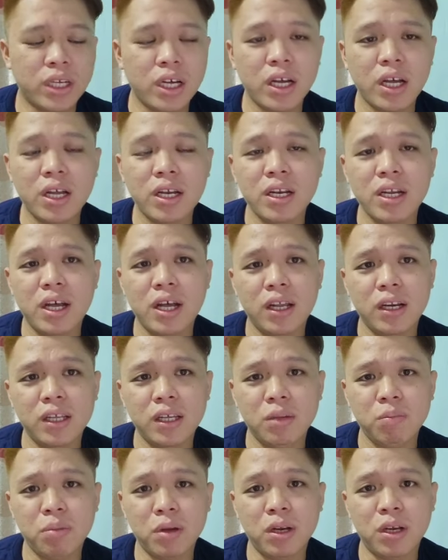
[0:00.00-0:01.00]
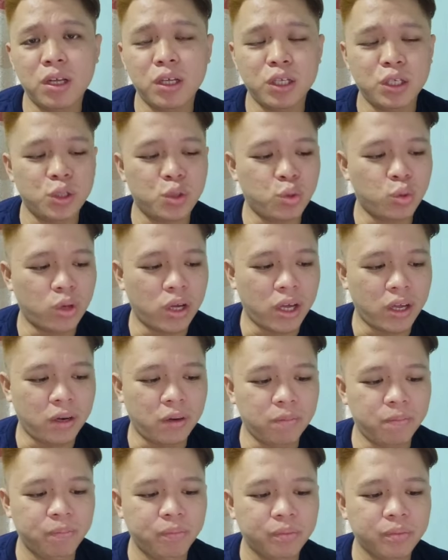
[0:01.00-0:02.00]
Jangan ahli pada isu
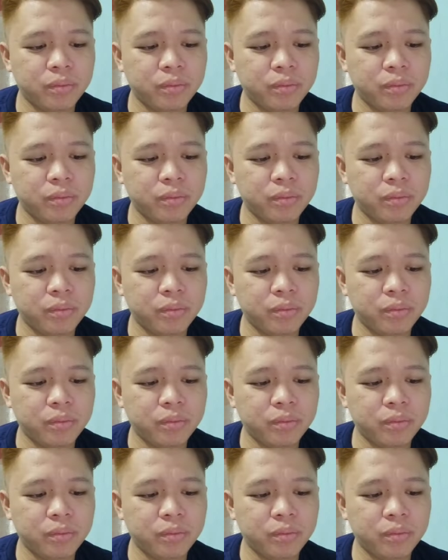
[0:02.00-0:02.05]
lain.